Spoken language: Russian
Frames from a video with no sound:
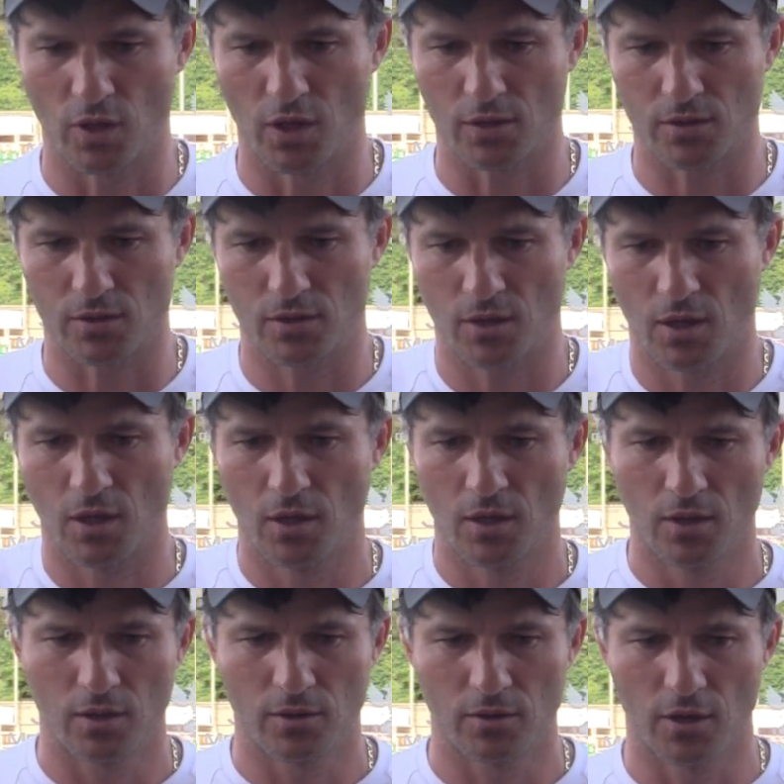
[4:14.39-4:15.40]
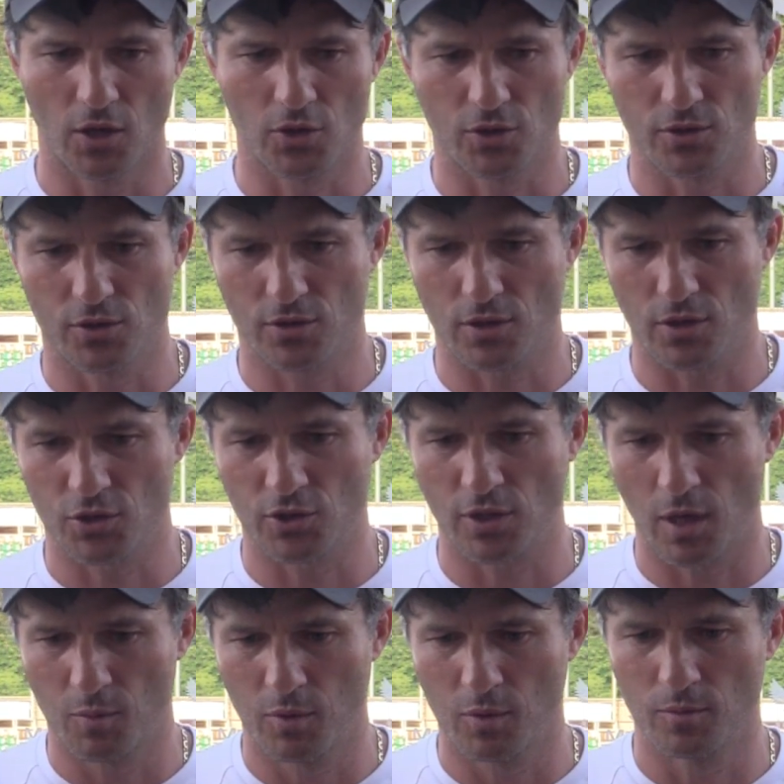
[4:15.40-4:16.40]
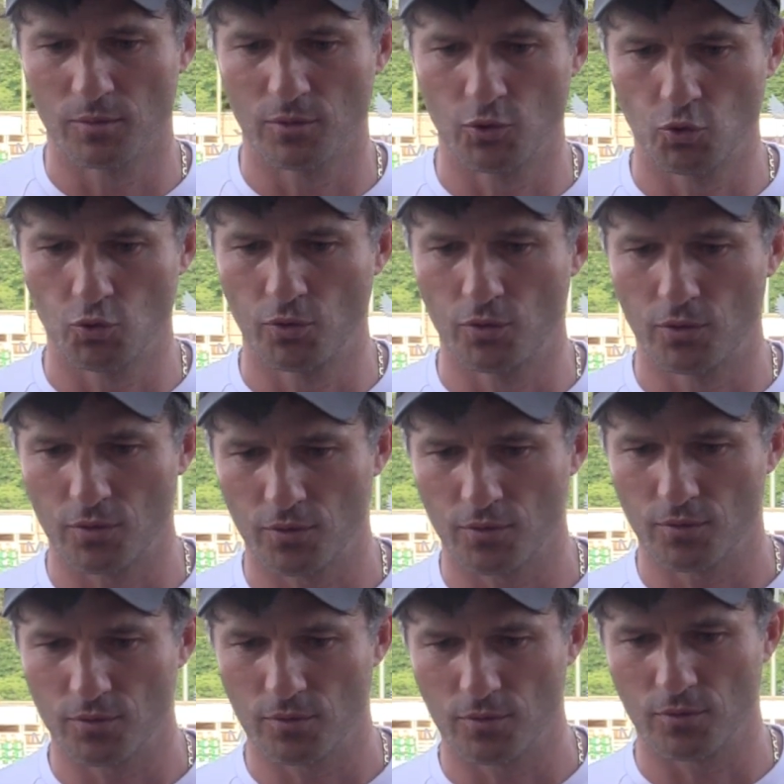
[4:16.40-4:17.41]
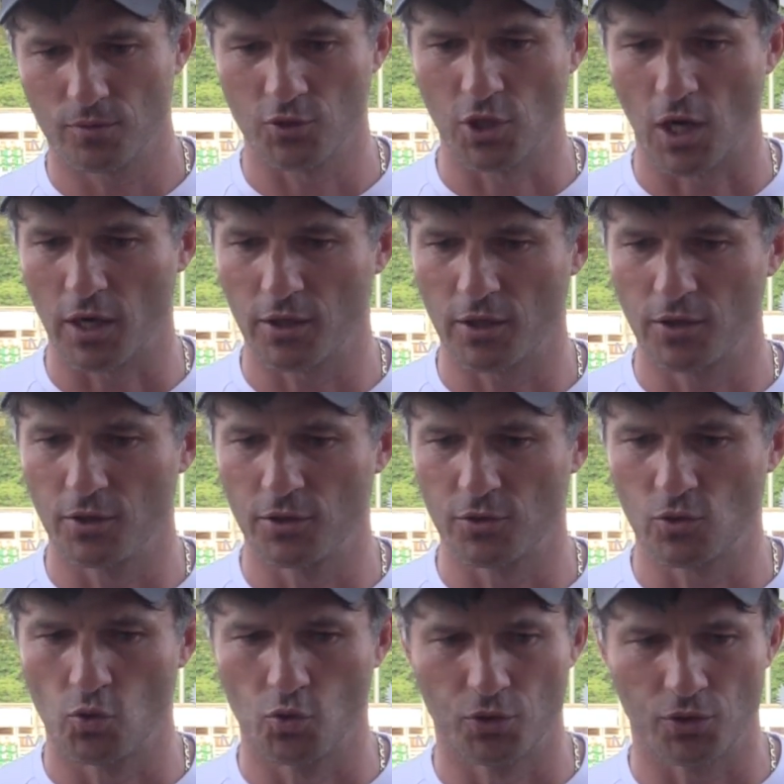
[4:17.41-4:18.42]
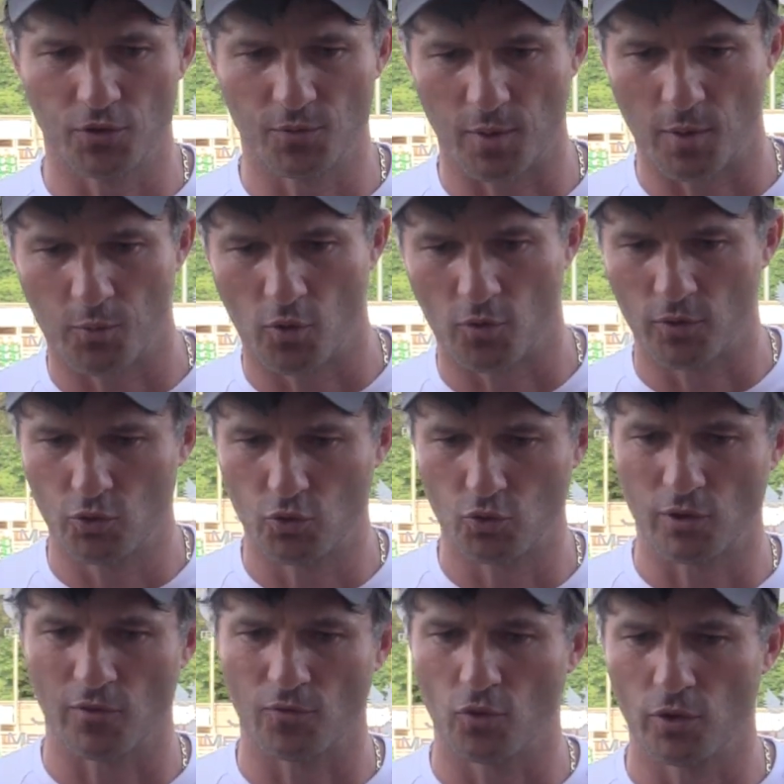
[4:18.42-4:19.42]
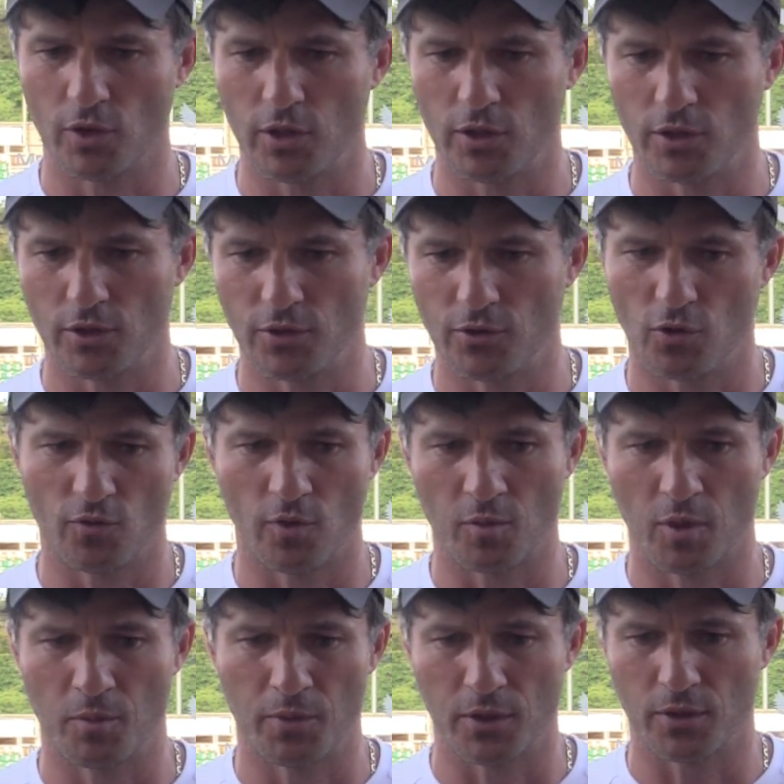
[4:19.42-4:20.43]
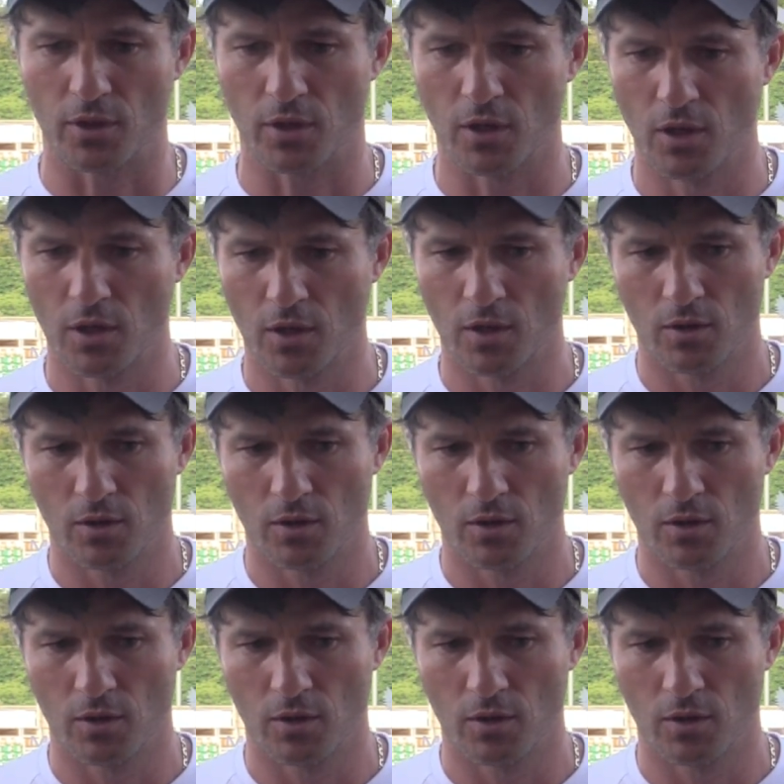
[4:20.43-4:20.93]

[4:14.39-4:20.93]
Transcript: У нас даже со штабом идут жаркие дискуссии по поводу того или иного момента.